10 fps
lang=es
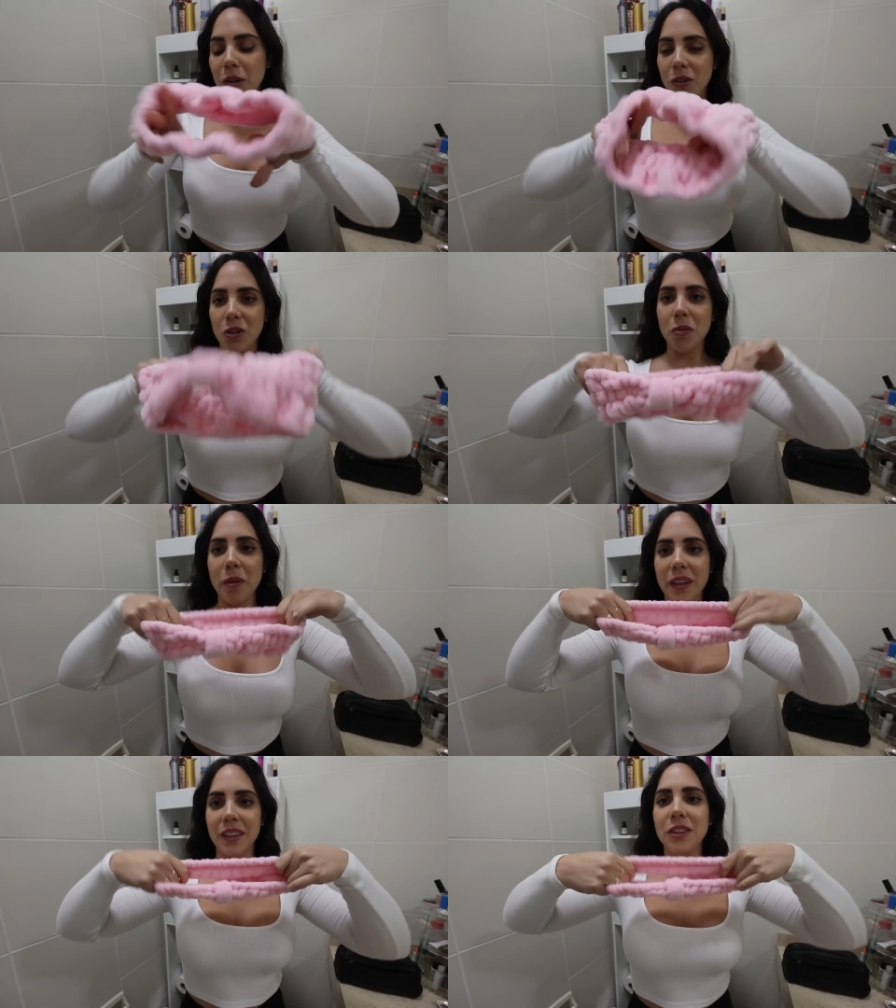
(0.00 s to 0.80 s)
mejor
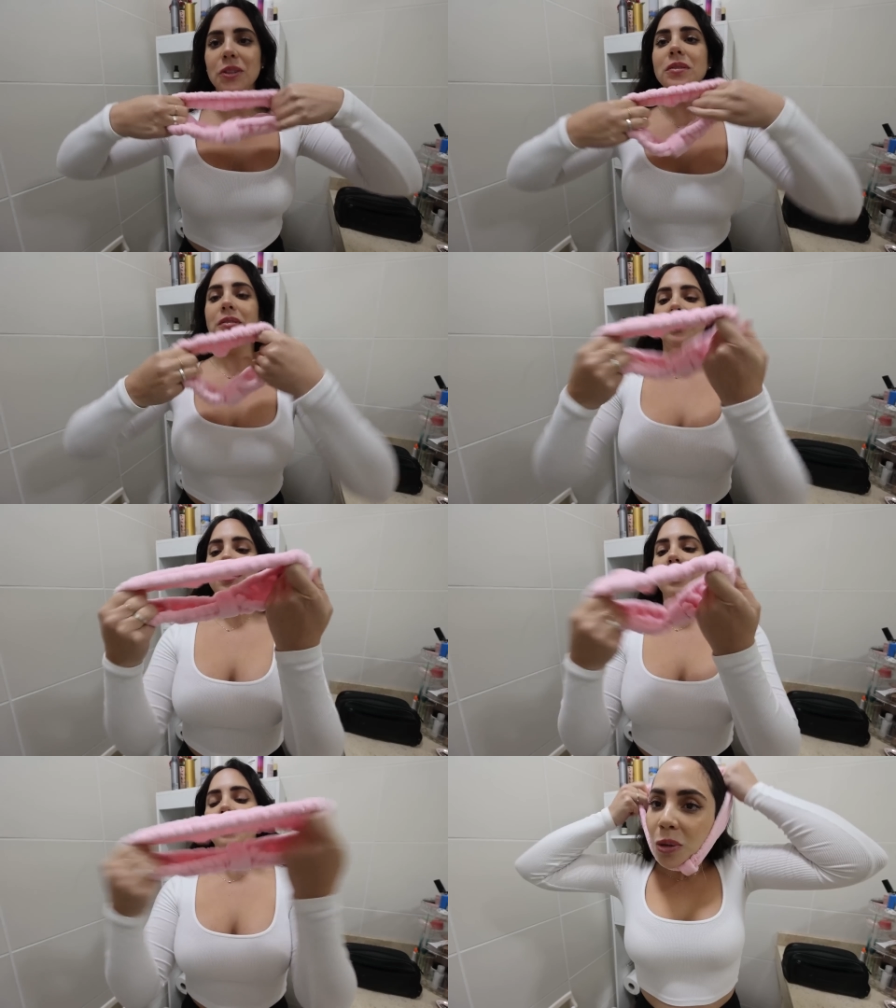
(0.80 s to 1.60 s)
compra que he hecho
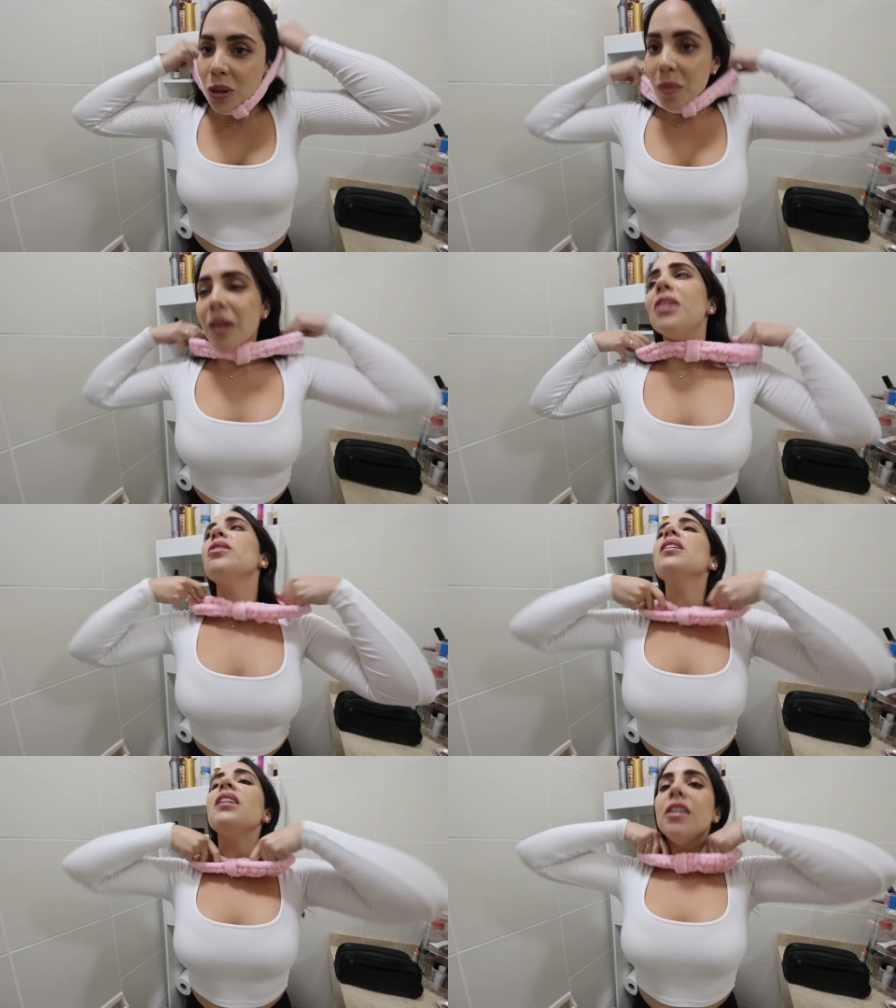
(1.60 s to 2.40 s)
porque me
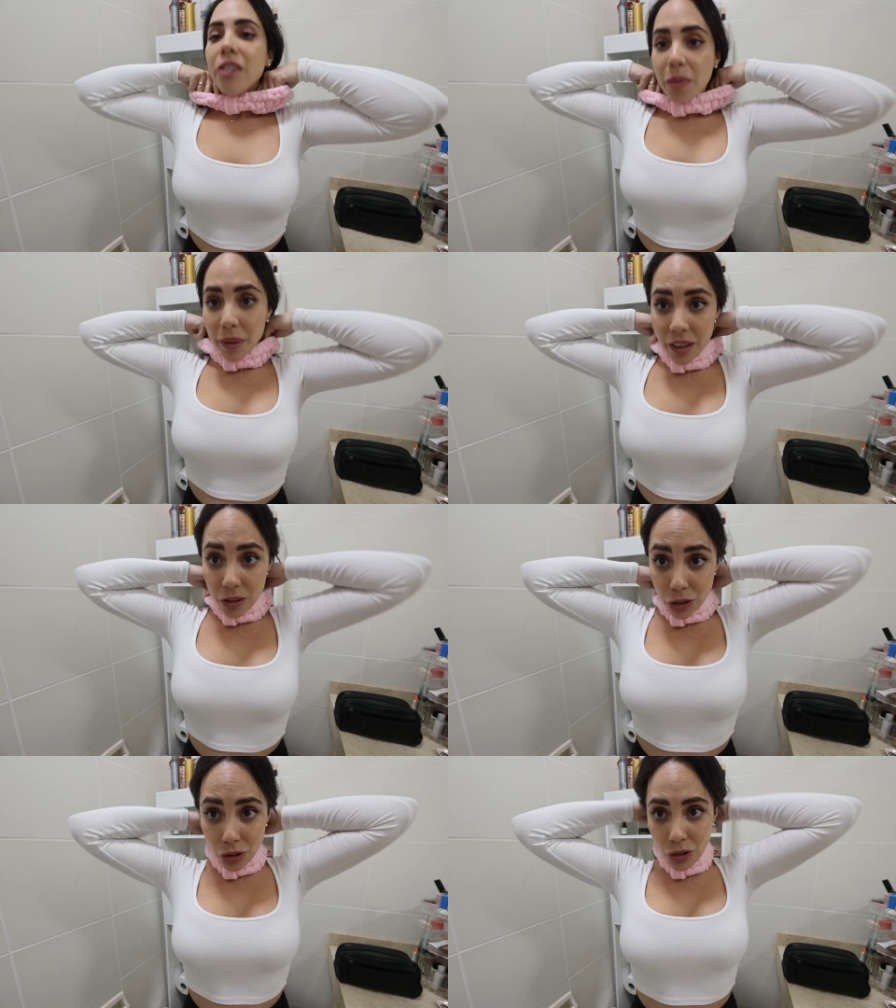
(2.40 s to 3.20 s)
ayuda a lavarme el
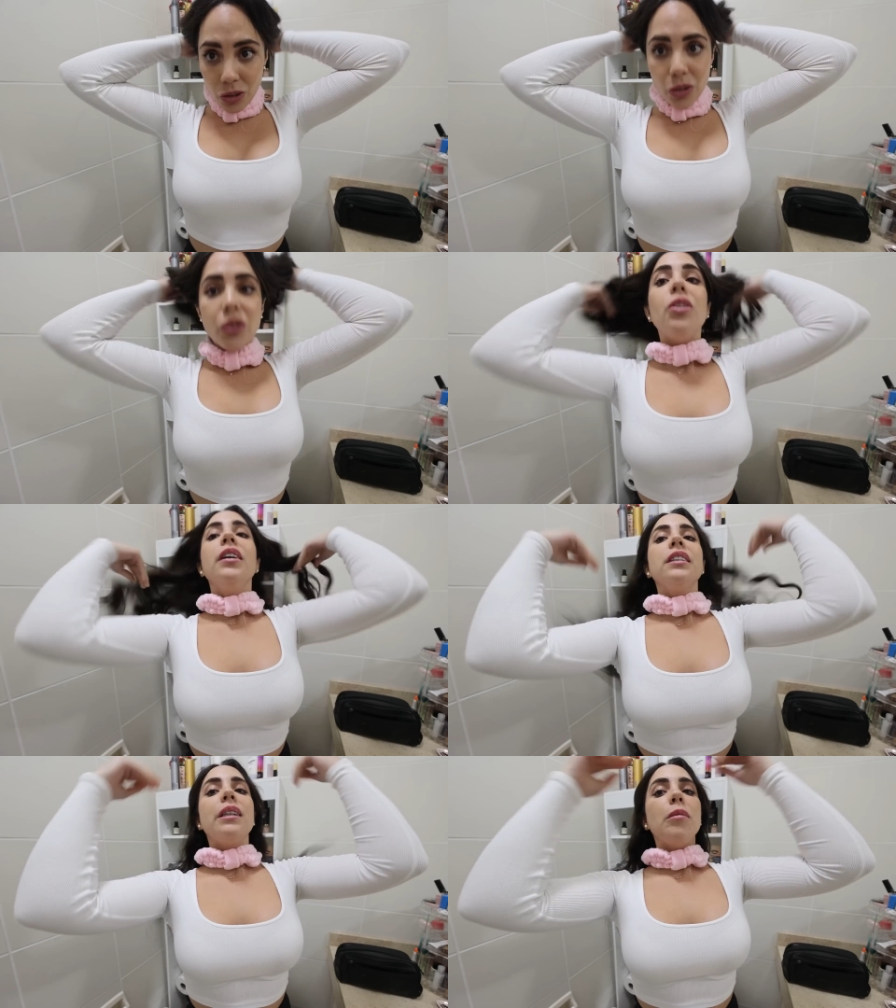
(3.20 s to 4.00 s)
rostro,
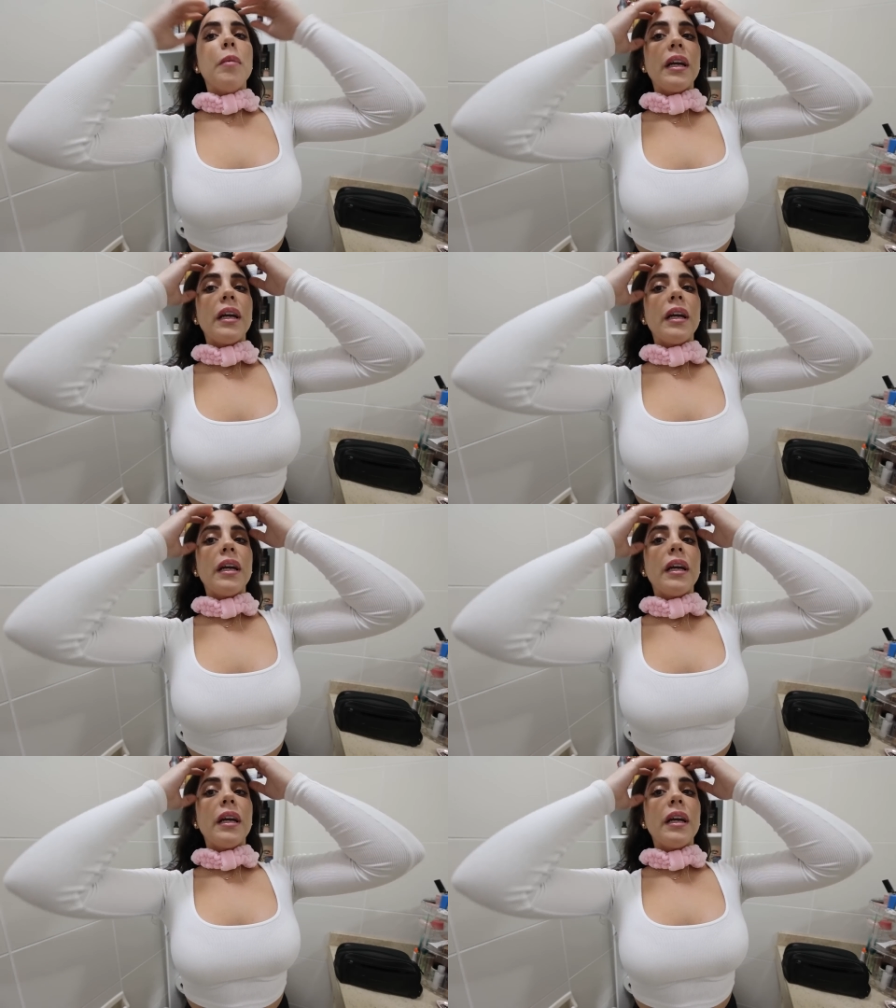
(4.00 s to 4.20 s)
a hacerme el